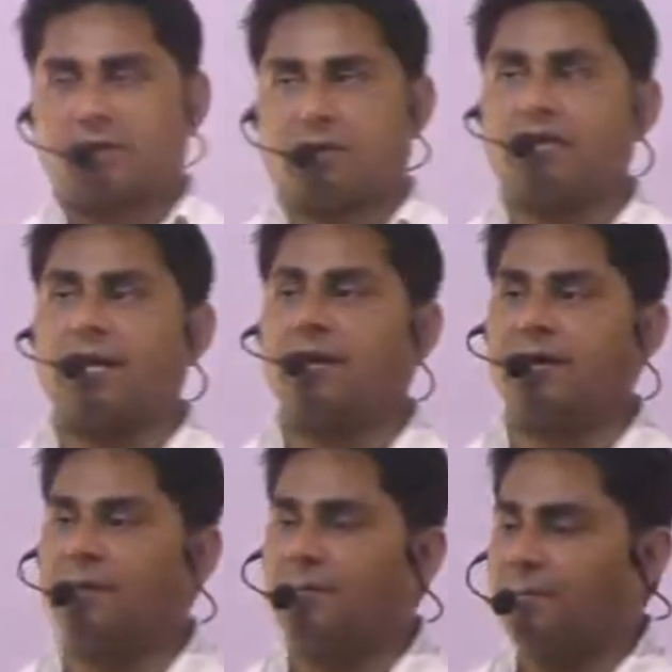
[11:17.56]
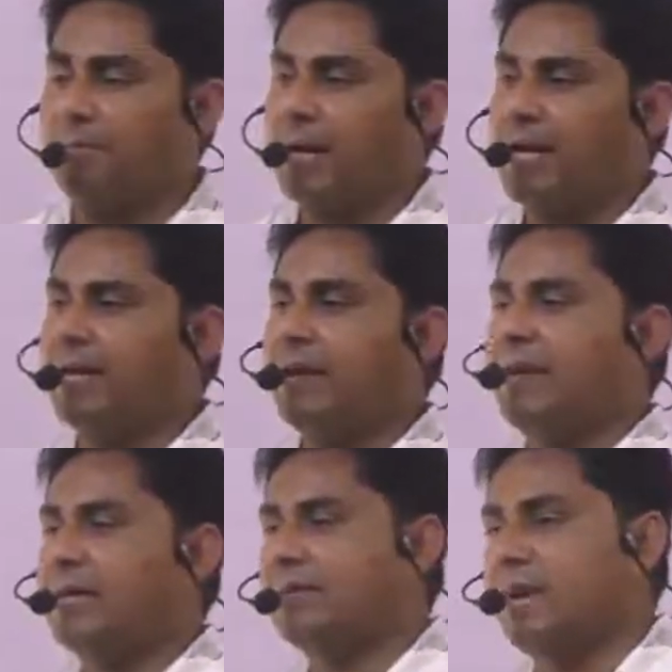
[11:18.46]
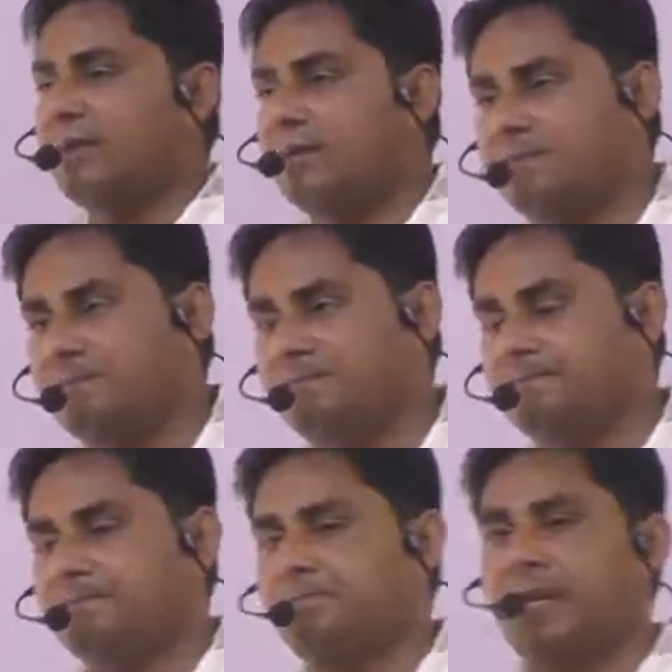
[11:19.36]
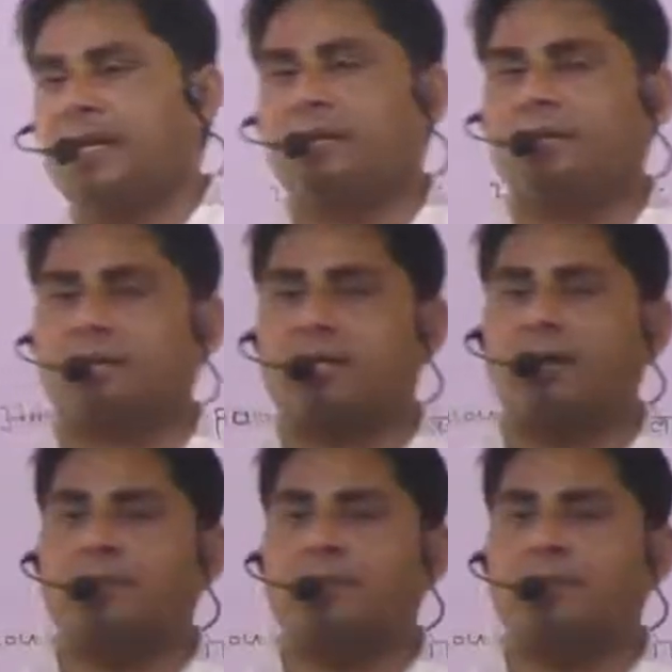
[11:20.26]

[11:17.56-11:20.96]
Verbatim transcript: तथा बिलियन का बास दाव तथा